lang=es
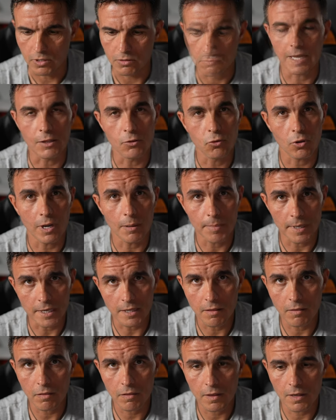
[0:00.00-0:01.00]
Tanto la
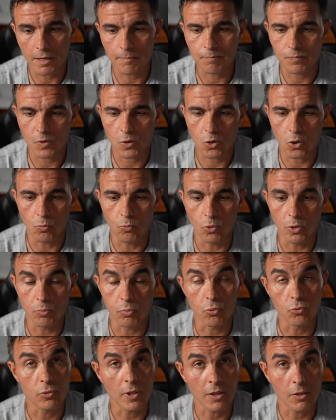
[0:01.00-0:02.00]
apariencia como el
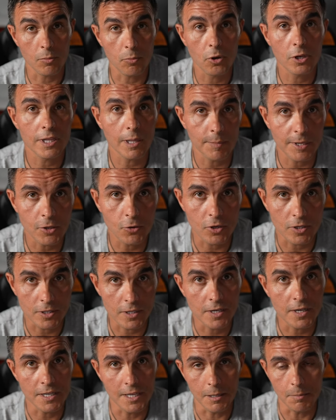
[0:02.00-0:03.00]
puntazo por el tamaño que
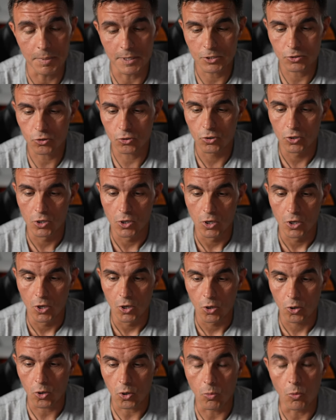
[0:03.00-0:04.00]
tiene y el peso,
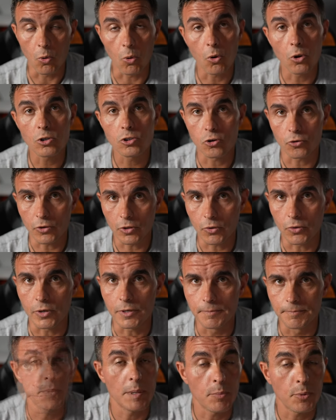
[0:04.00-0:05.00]
como luego el sonido, ¿eh?
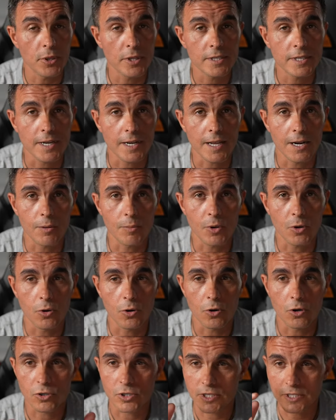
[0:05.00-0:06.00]
Bien, puede ser que a lo
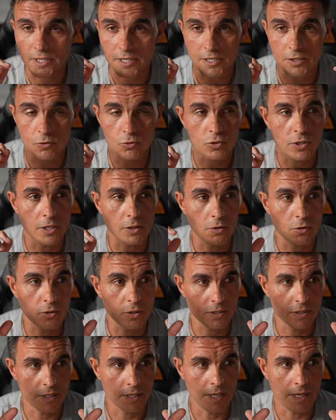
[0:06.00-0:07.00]
mejor los que estáis escuchando
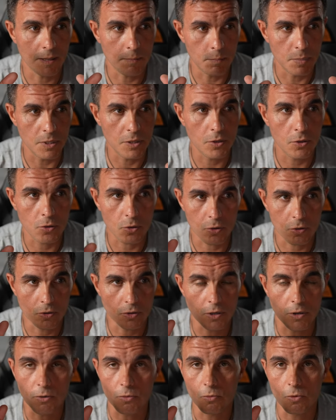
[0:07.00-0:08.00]
este vídeo
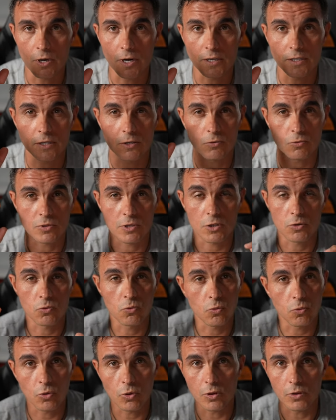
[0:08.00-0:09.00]
con auriculares escuchéis
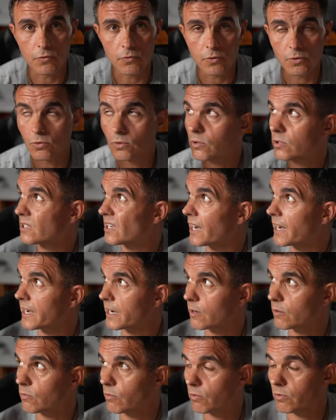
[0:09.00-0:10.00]
un ruido de fondo, es el aire
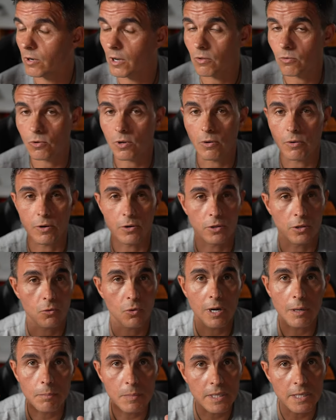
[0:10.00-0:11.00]
acondicionado que aunque lo
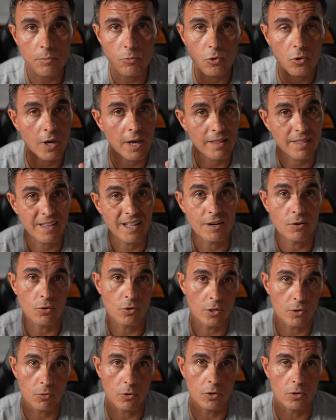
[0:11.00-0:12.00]
tengo al mínimo hace algo
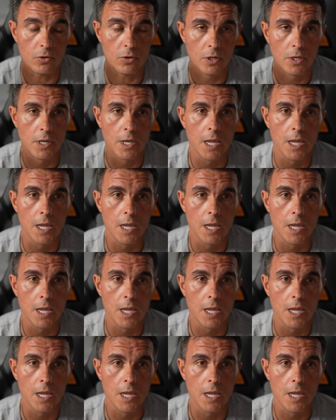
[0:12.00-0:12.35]
de ruido.